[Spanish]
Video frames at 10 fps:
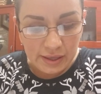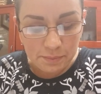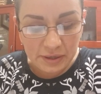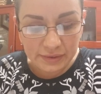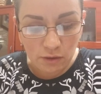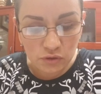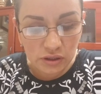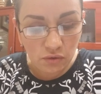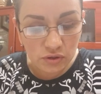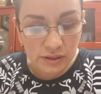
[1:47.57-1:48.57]
Mateo
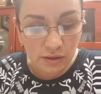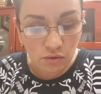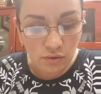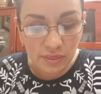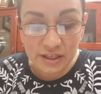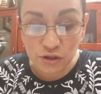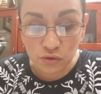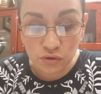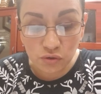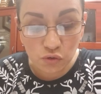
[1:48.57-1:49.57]
5:5,
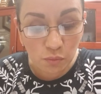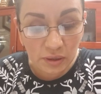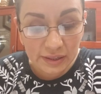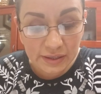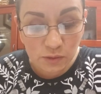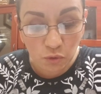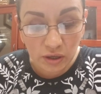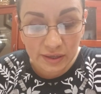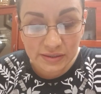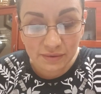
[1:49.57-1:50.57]
dichosos los humildes
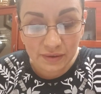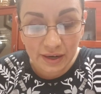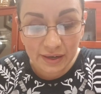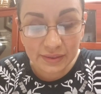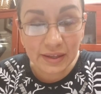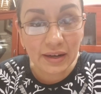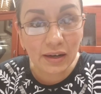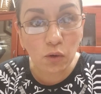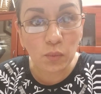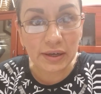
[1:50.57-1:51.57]
porque recibirán la
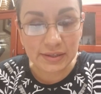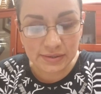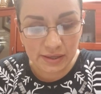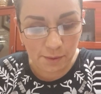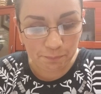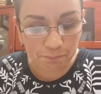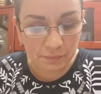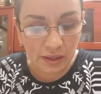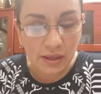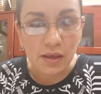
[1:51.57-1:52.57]
tierra como herencia.
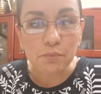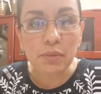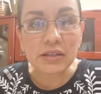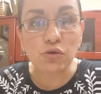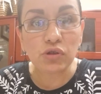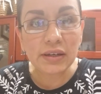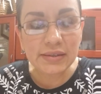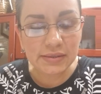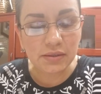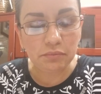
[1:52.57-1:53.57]
Paso
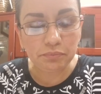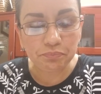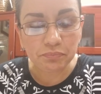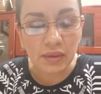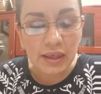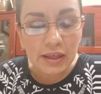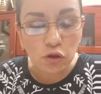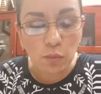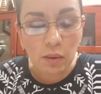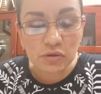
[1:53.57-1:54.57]
3.
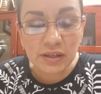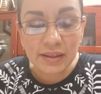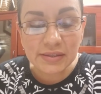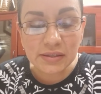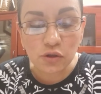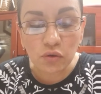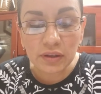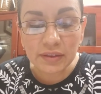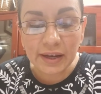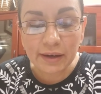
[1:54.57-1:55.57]
Tomamos la decisión de
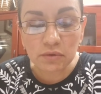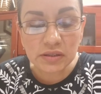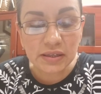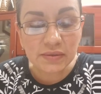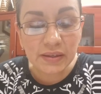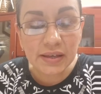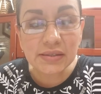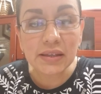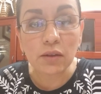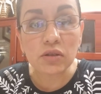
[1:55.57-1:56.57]
entregar nuestras
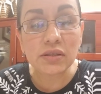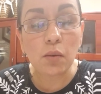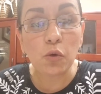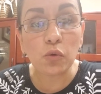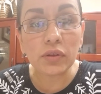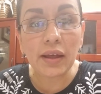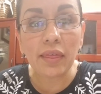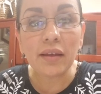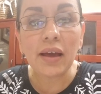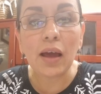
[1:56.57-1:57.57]
vidas y nuestra voluntad
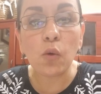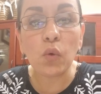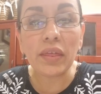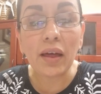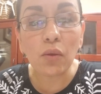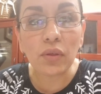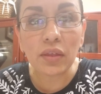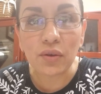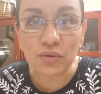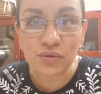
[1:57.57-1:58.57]
al cuidado de
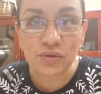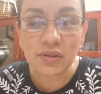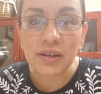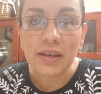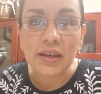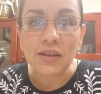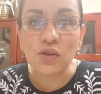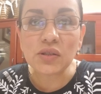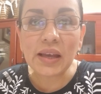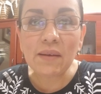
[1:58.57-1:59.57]
Dios.
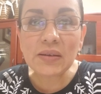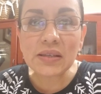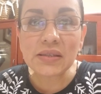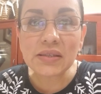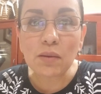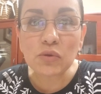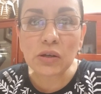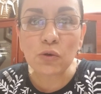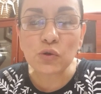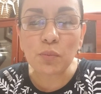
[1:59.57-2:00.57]
Yo sé que a veces estamos
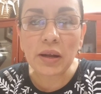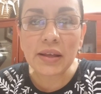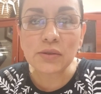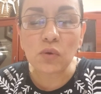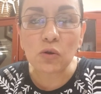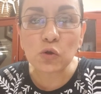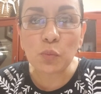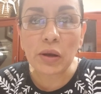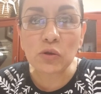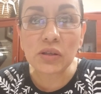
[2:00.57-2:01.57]
acostumbradas o
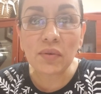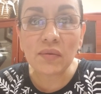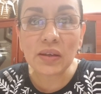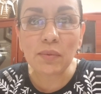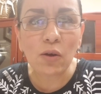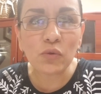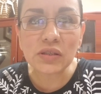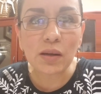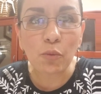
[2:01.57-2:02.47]
acostumbrados a vivir bajo nuestra